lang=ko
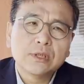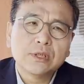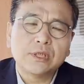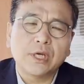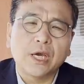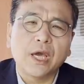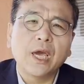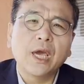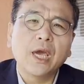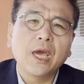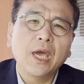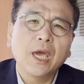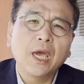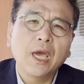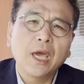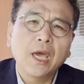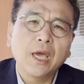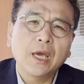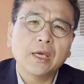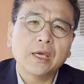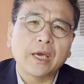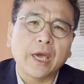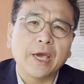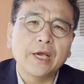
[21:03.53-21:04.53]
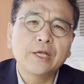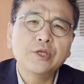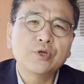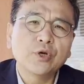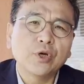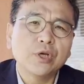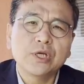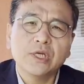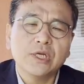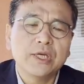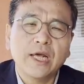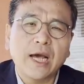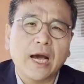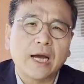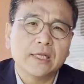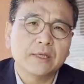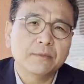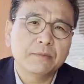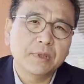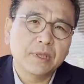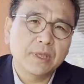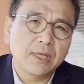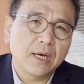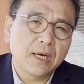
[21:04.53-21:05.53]
제 개인적인 일이
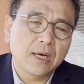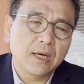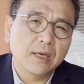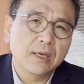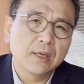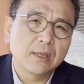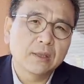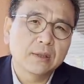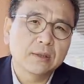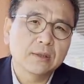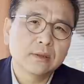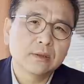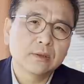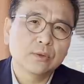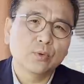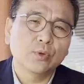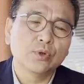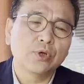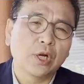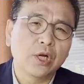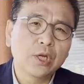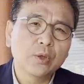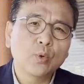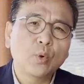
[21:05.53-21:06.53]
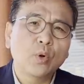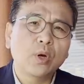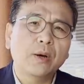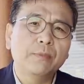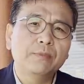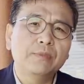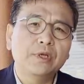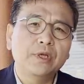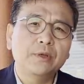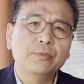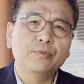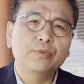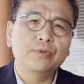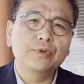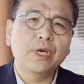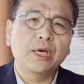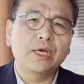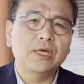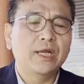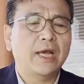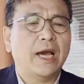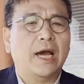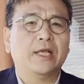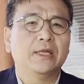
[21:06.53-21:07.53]
아닙니다. 또 열린공감티비의
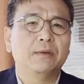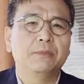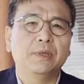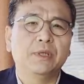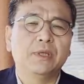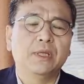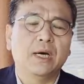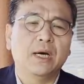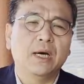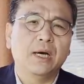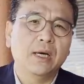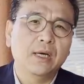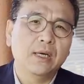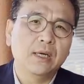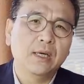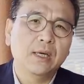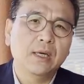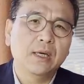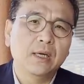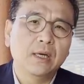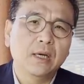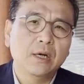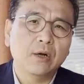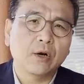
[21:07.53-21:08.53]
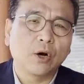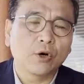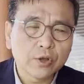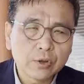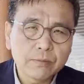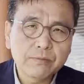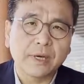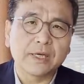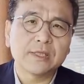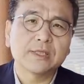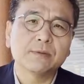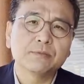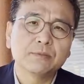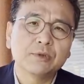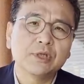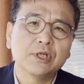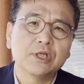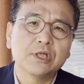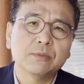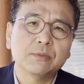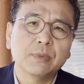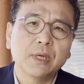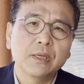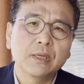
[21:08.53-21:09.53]
일이 아닙니다. 거듭
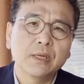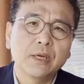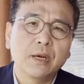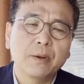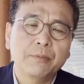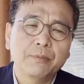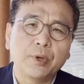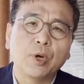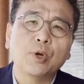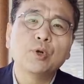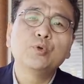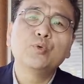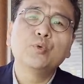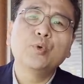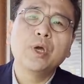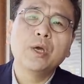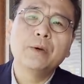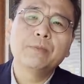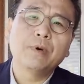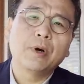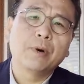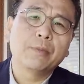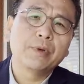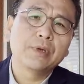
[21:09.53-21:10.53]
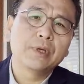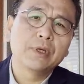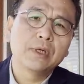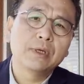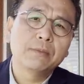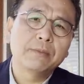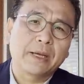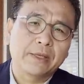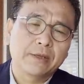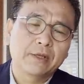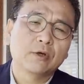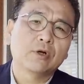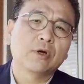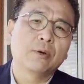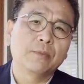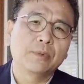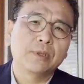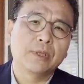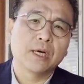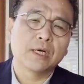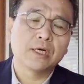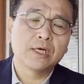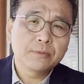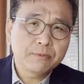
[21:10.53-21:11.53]
말씀드리지만 별도의 법인을 만들
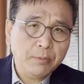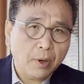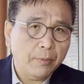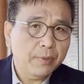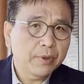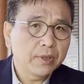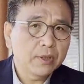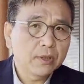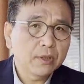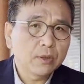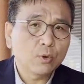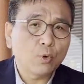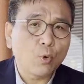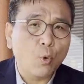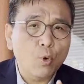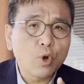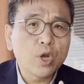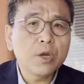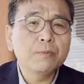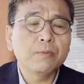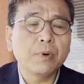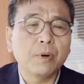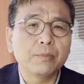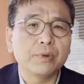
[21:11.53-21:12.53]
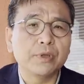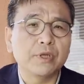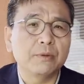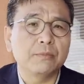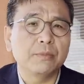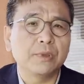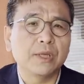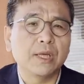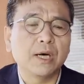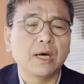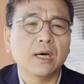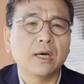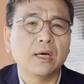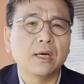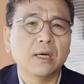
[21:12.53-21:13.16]
겁니다. 그 법인은 공익법인입니다.